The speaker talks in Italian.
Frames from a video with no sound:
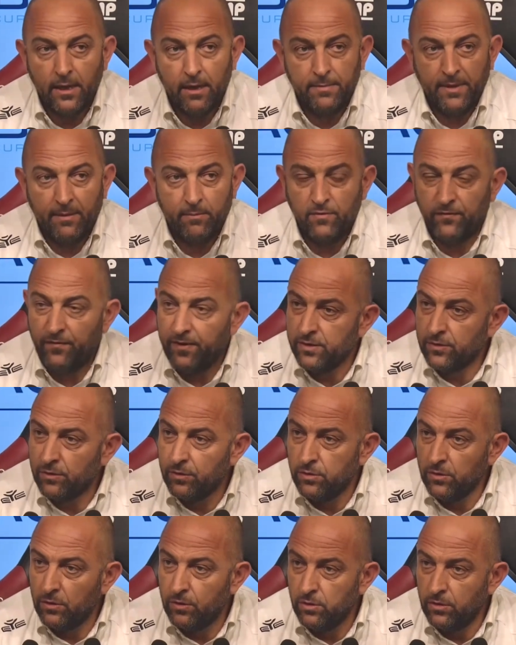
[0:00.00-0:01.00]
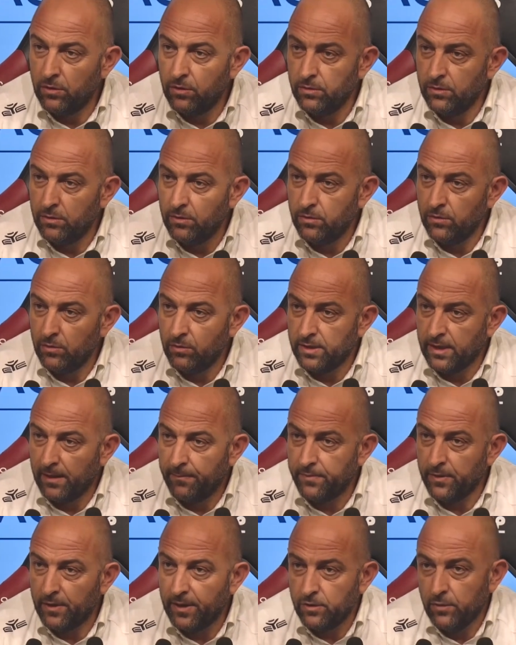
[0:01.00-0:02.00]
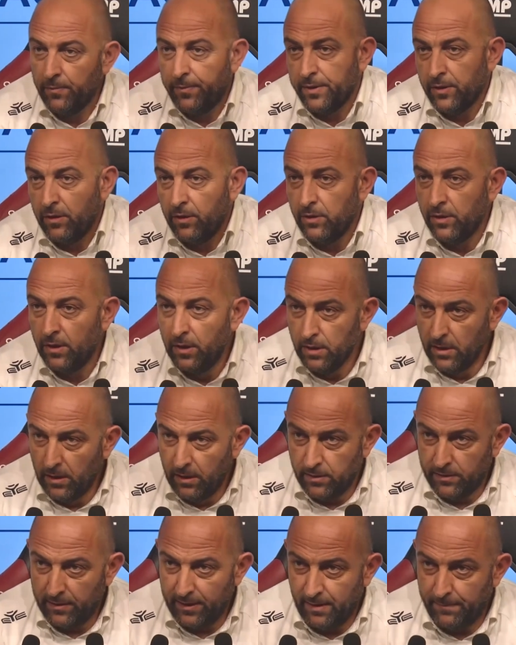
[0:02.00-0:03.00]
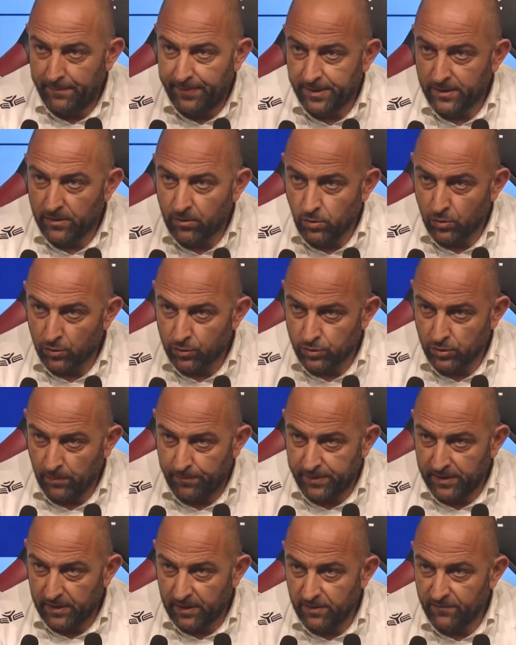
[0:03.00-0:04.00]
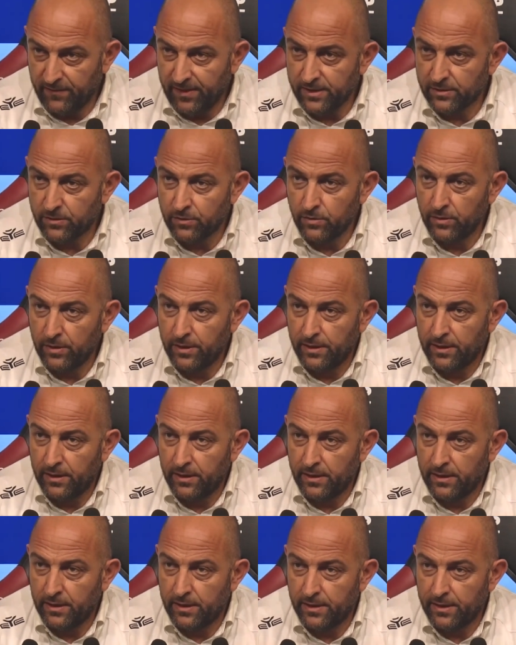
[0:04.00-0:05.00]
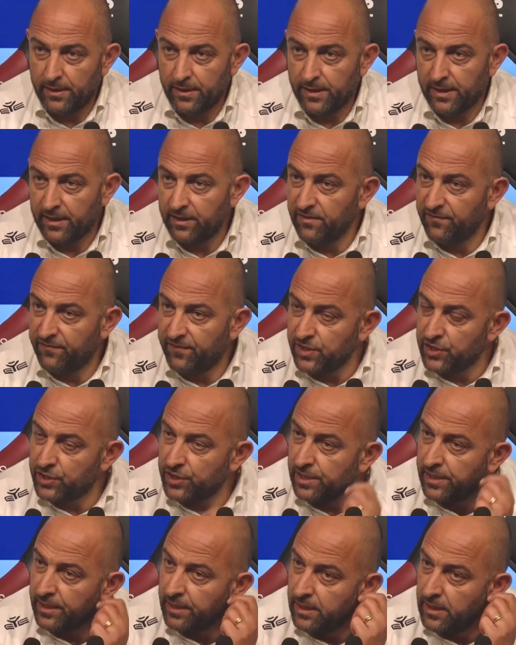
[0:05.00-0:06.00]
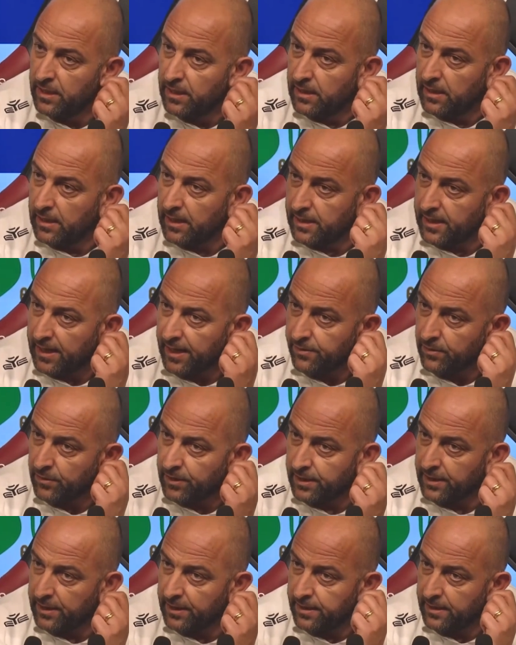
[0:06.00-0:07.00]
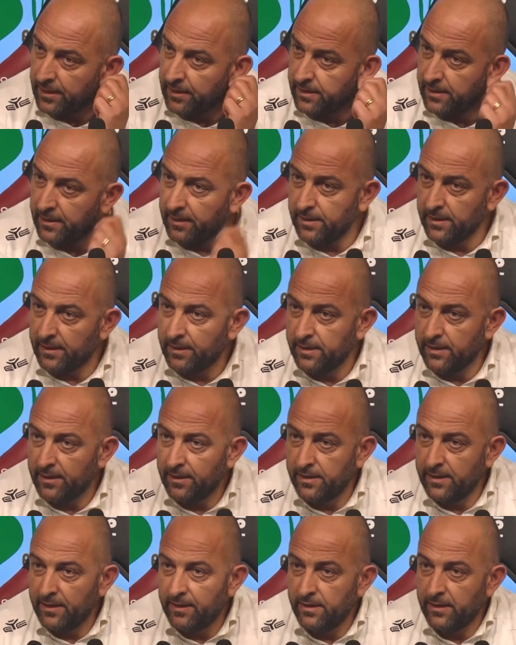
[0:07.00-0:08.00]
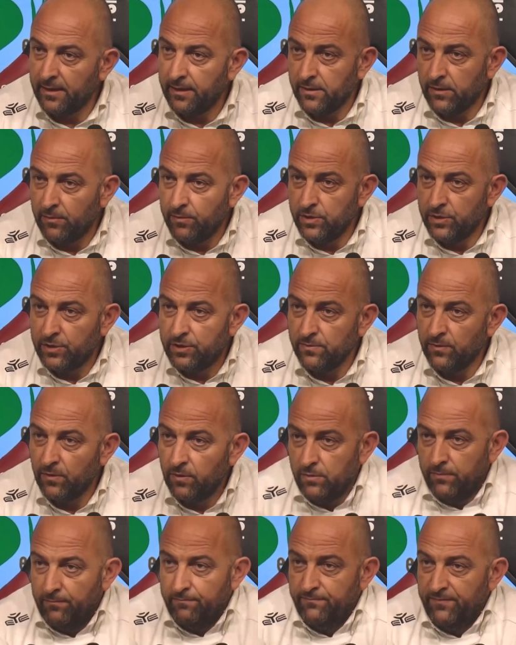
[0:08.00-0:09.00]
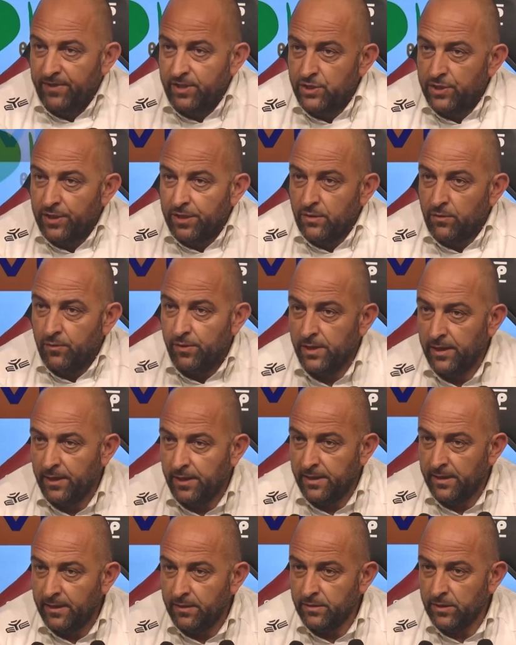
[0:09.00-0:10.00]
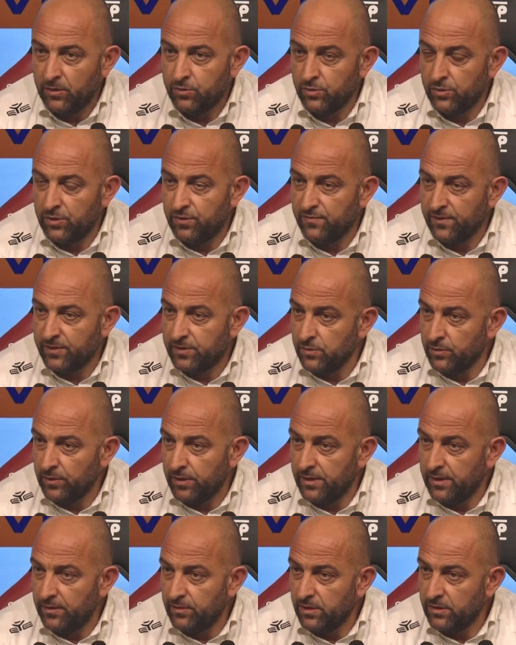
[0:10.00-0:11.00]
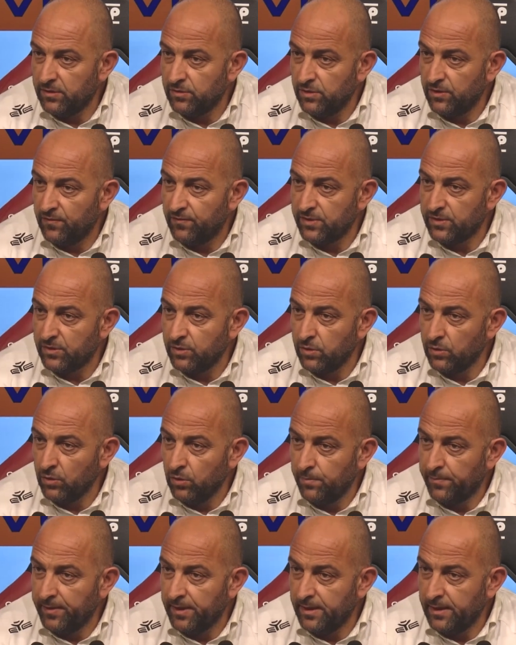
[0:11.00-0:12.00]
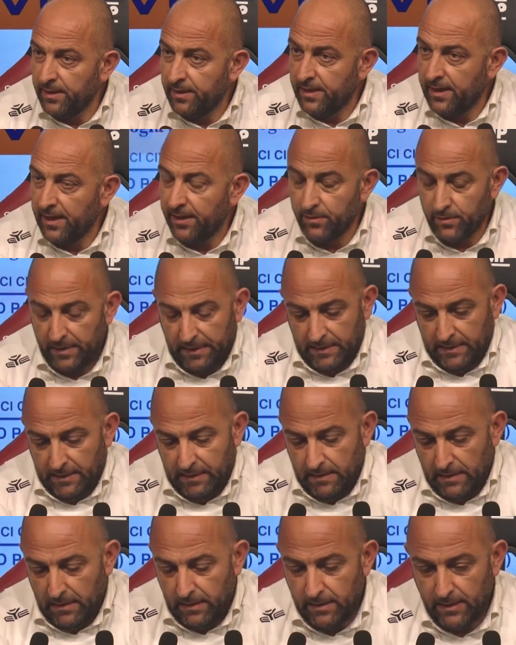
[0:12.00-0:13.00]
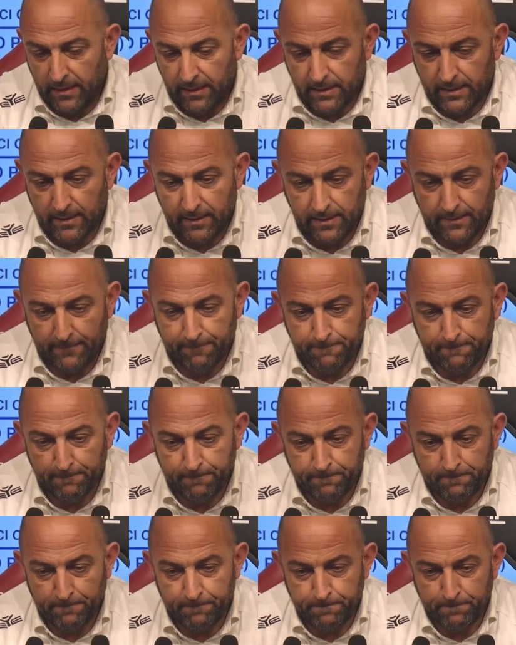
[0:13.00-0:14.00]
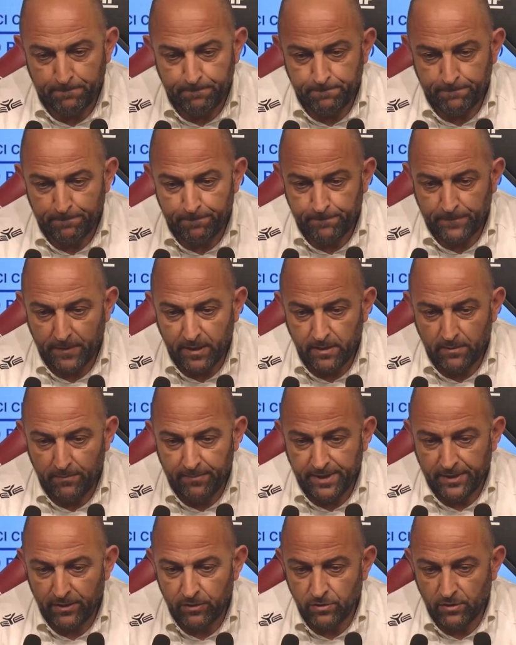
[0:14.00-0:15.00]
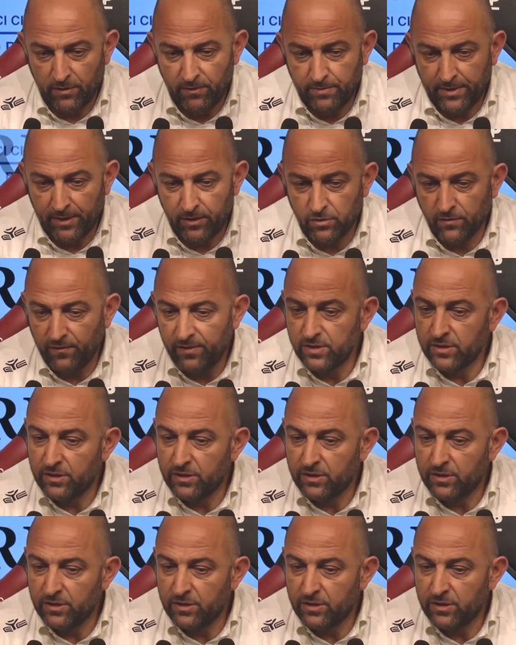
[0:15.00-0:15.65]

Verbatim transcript: abbiamo fatto un campionato, però nel percorso appena arrivato eh, era difficile. È chiaro che, eh, come dicevo, vincere qui è una soddisfazione, una soddisfazione doppia, è chiaro che ehm, il, merito, il merito va